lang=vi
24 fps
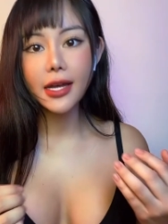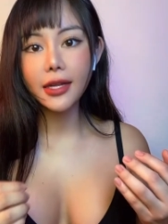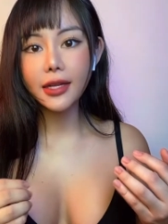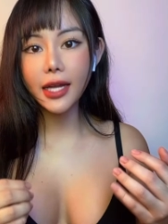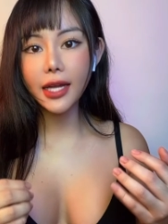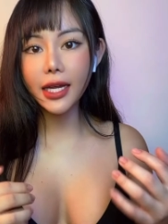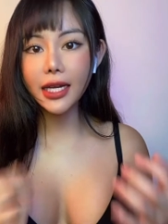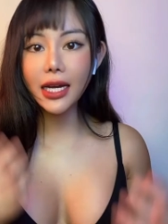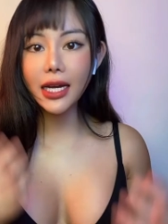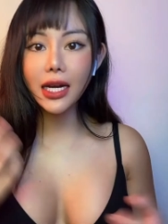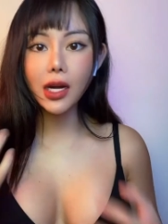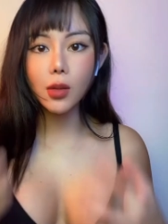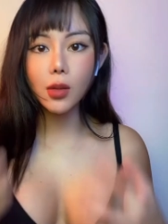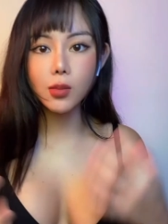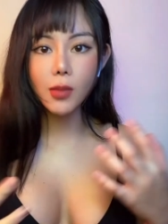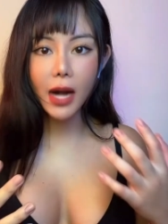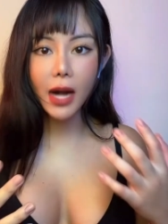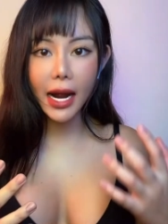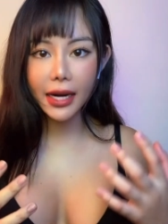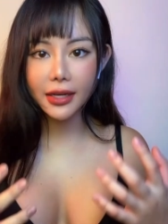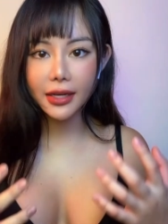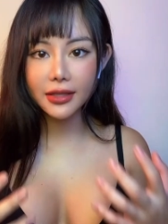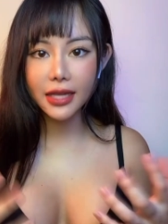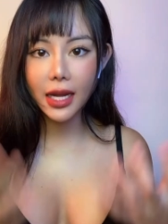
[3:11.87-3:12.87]
thì cái lông
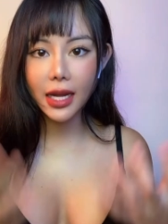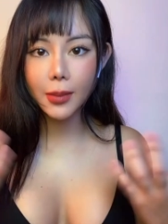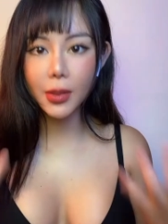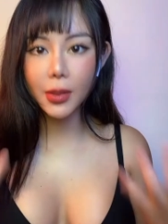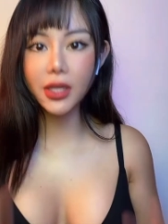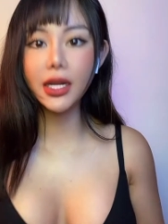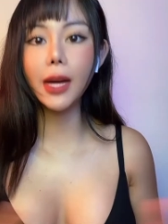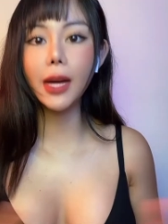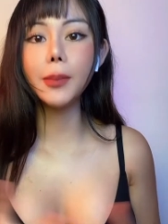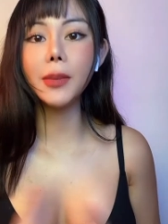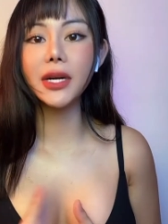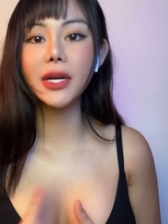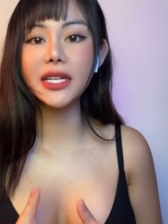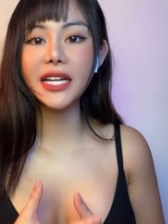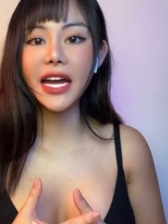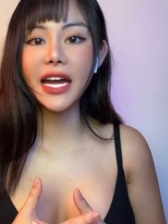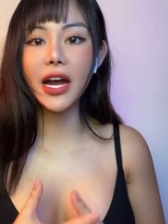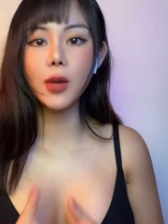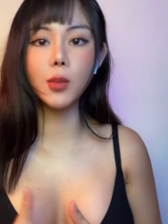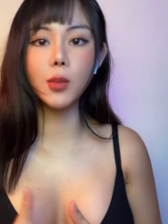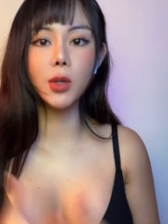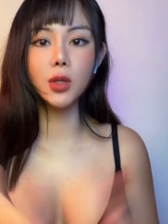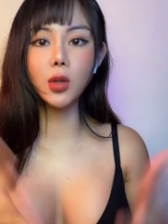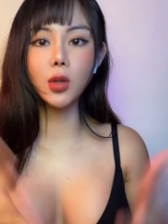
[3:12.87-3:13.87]
mày người ta bên thấp bên
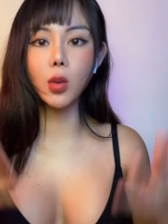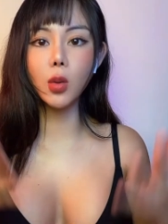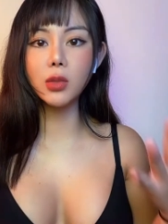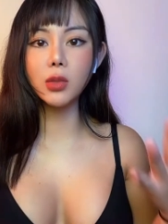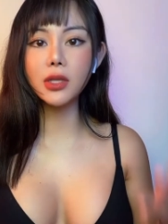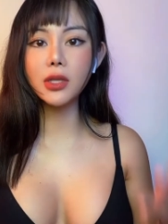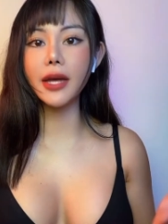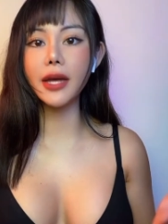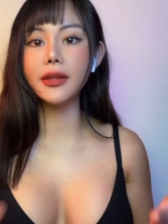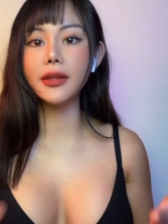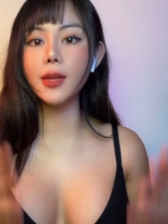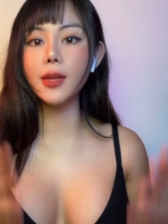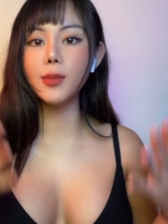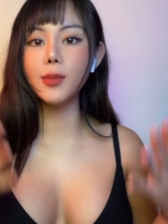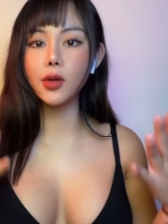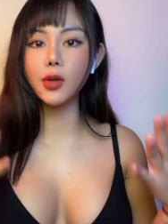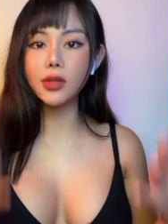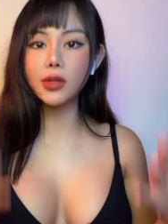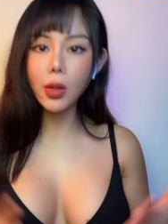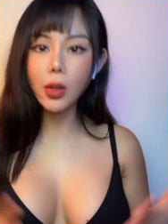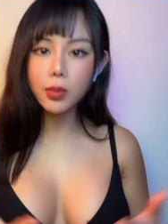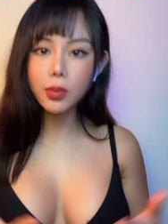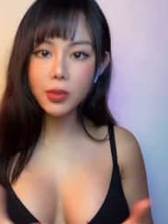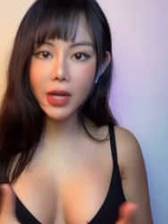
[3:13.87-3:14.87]
cao mình cũng có thể tiêm
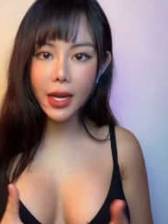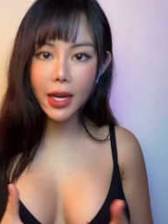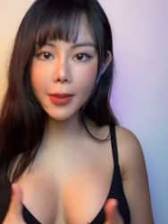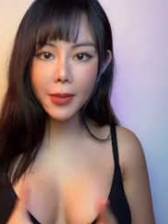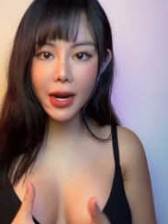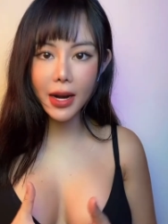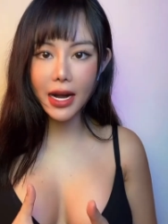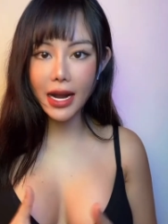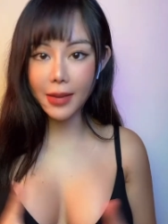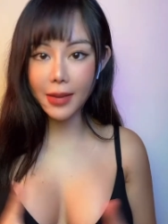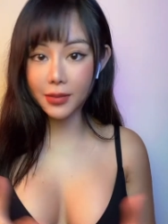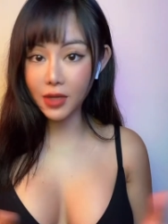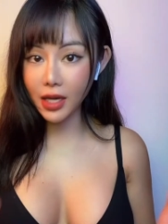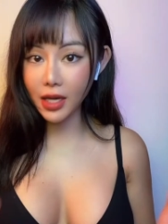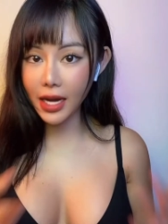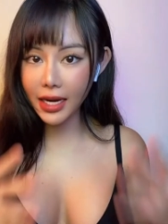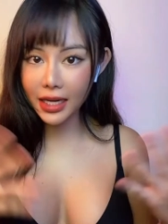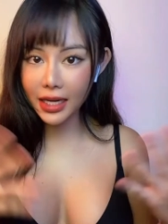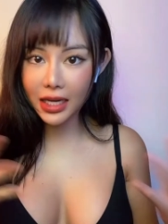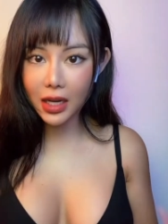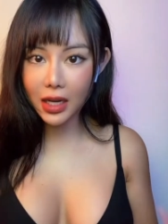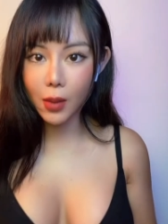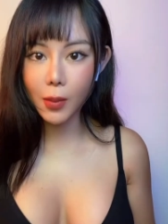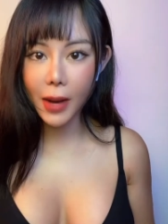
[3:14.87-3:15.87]
botox để mà làm cho
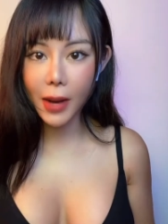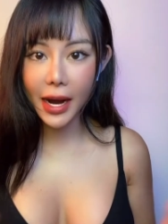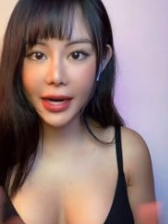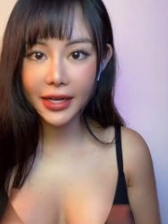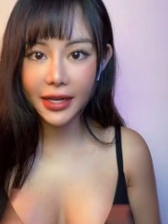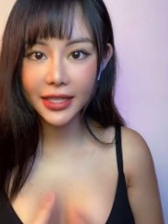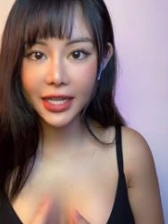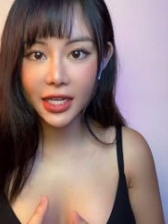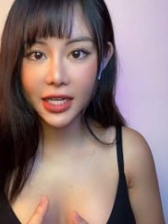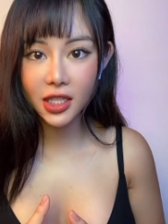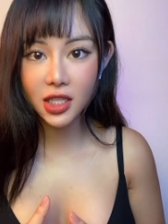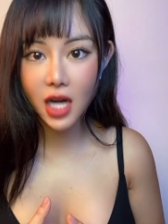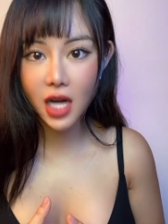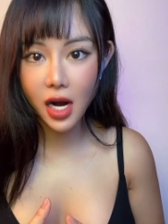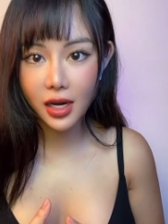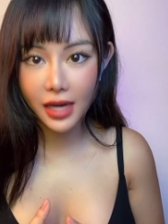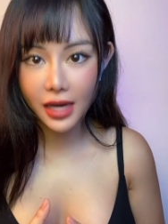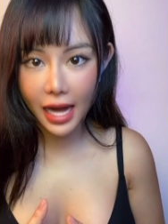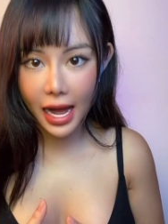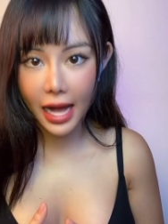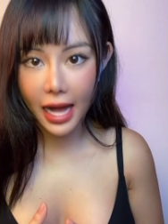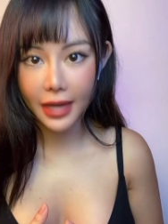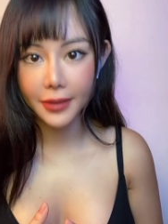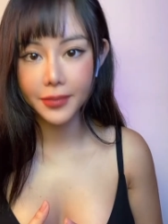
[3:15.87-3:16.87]
hai cái lông mày người ta nó cân
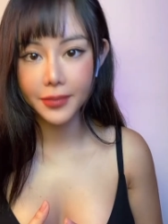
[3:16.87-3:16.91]
lại